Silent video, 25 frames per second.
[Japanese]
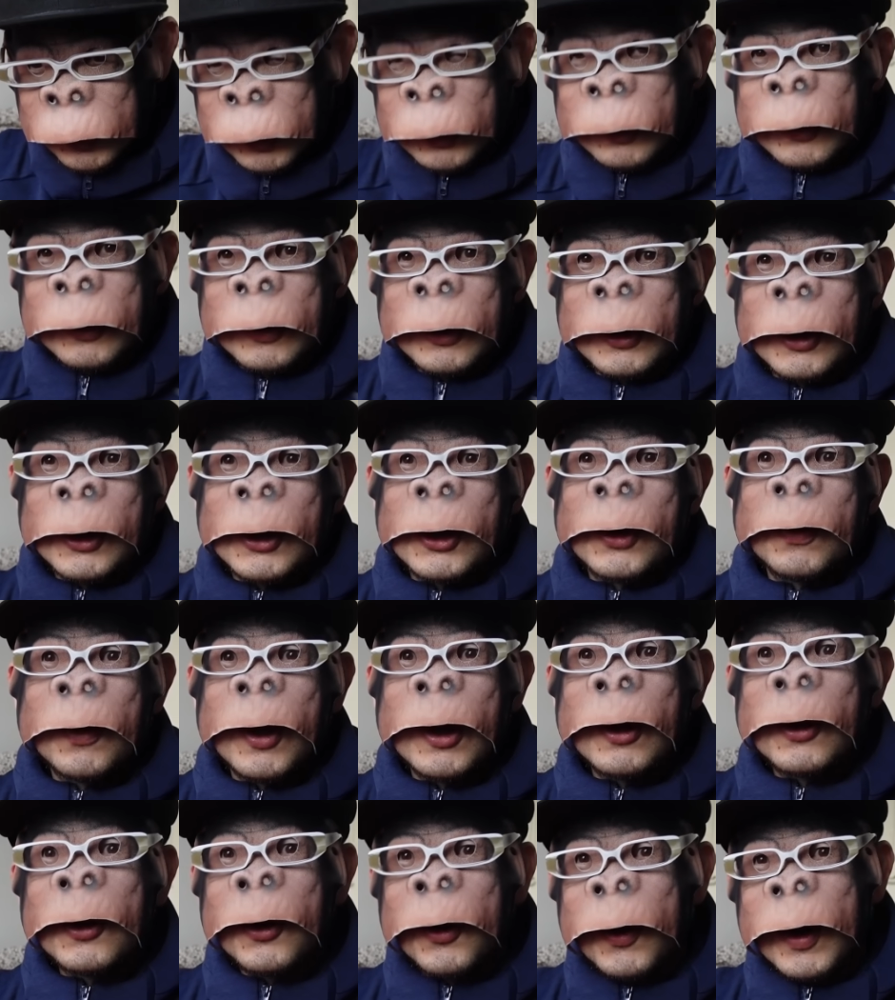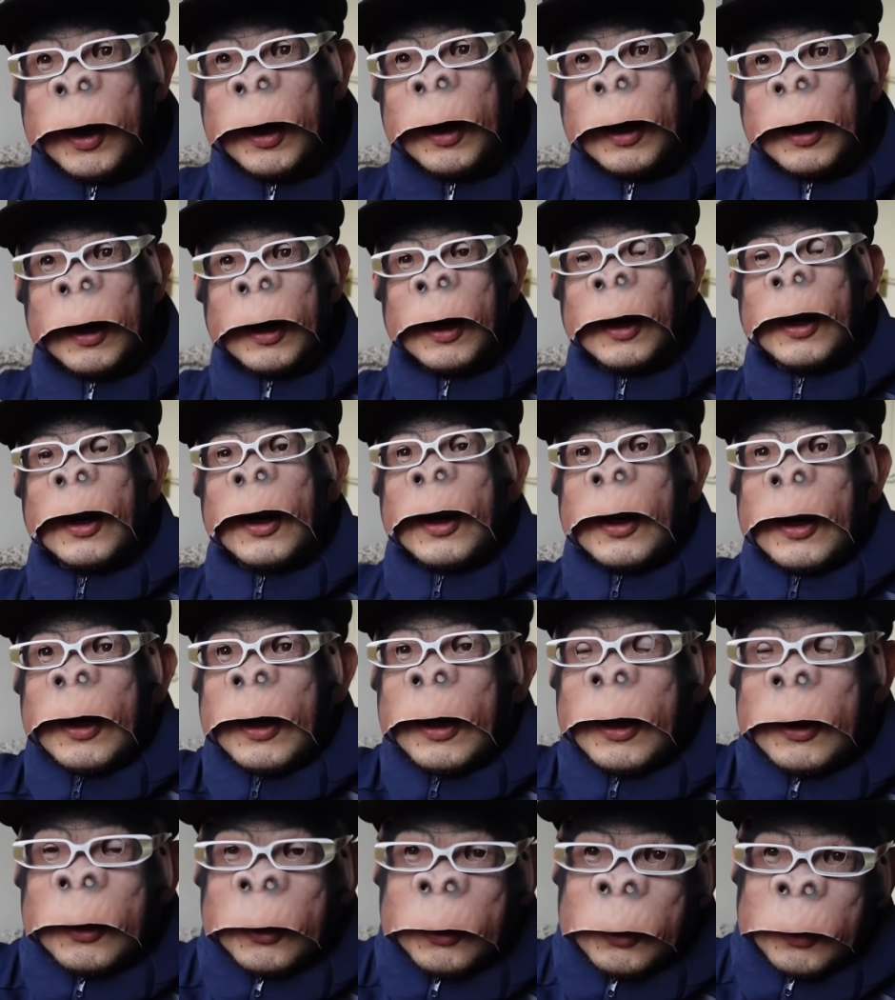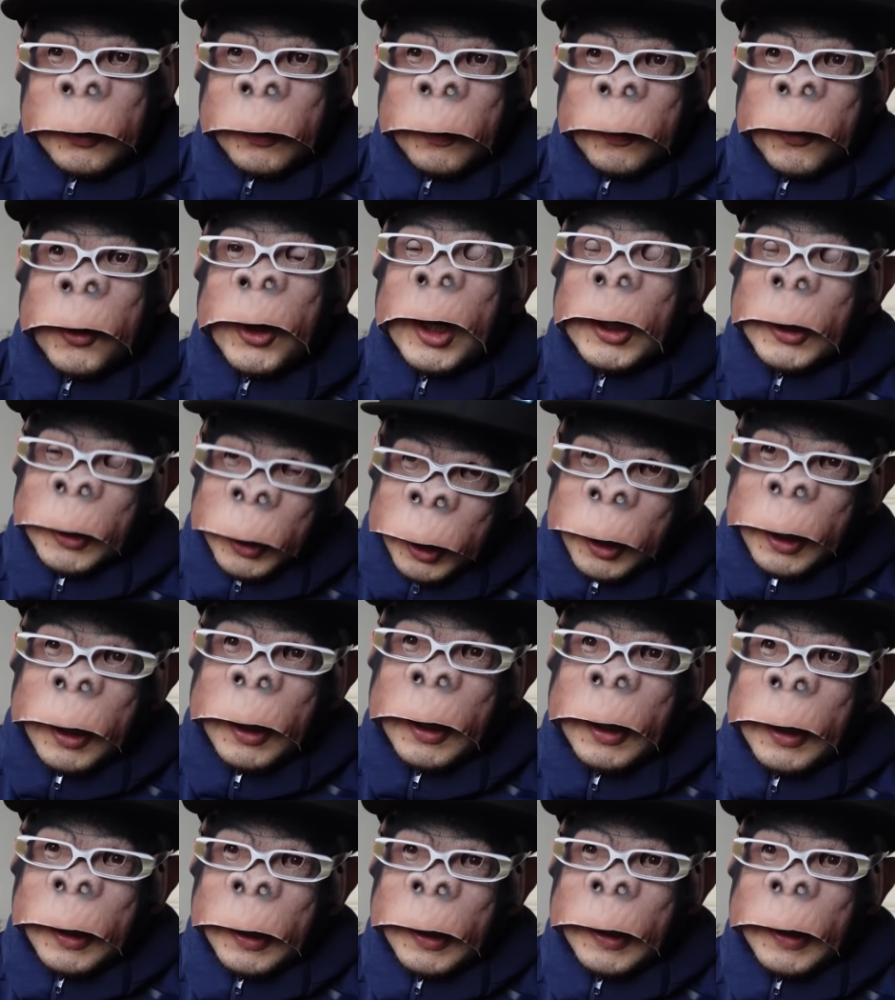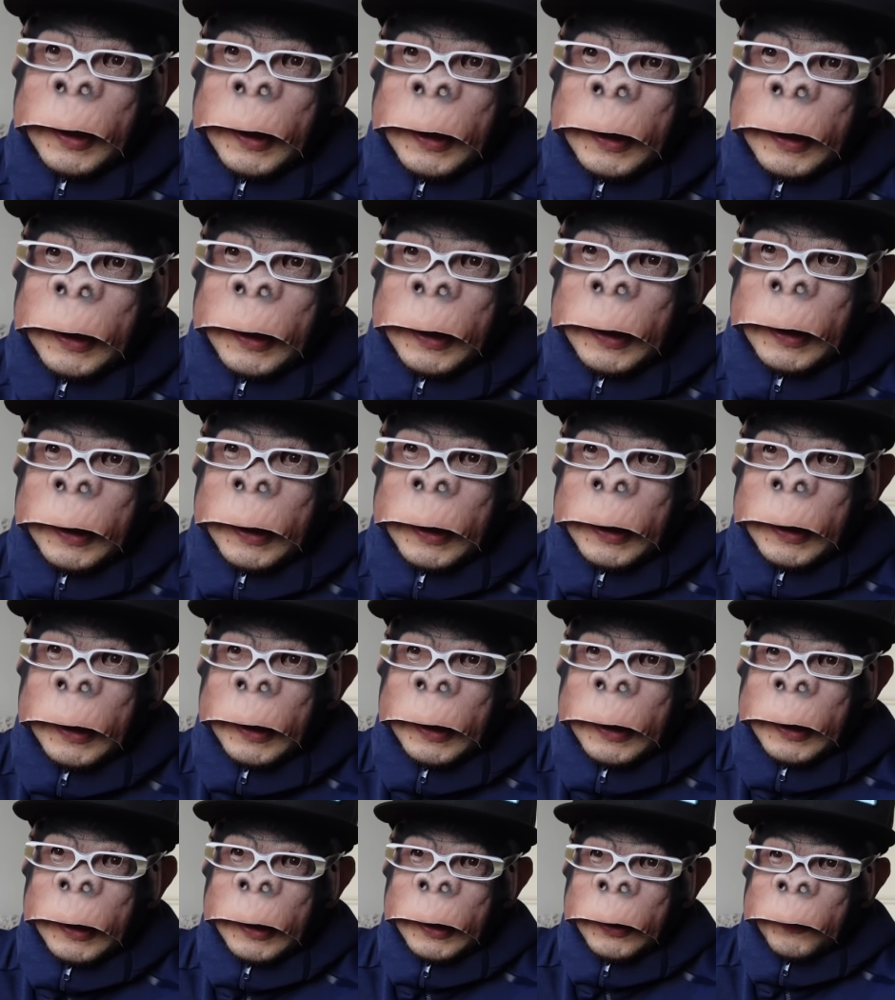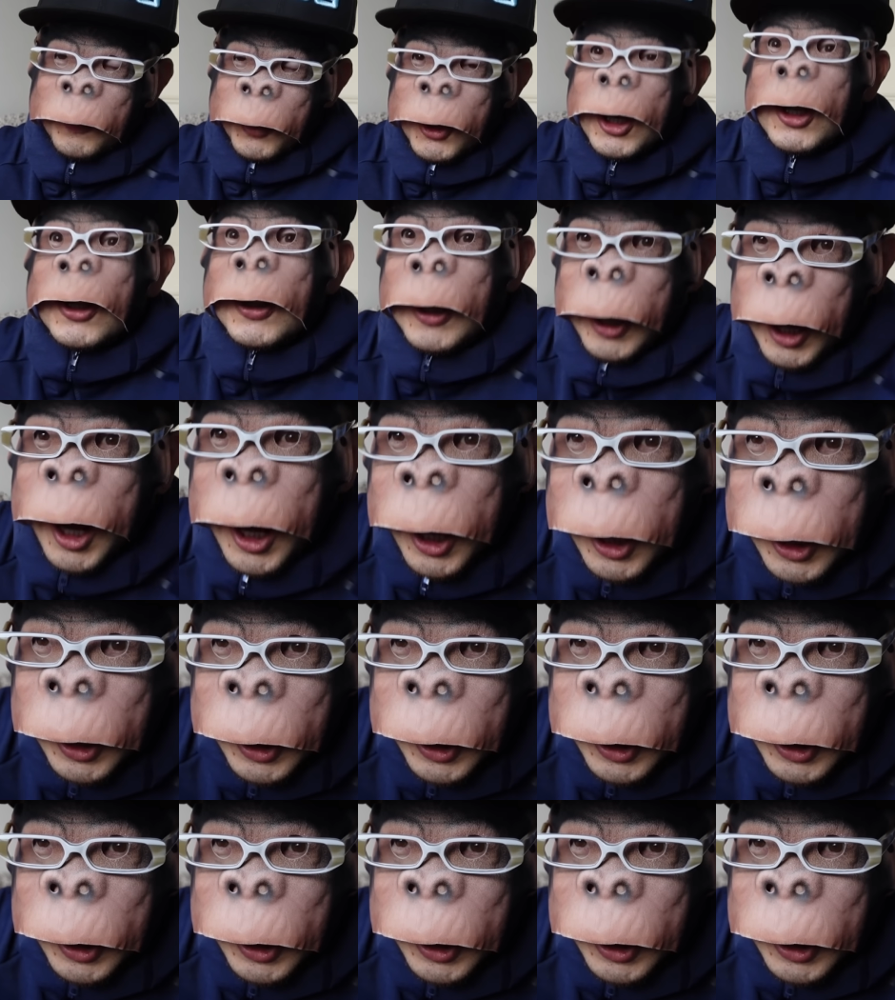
なってしまうのは、森保さん。森保さん。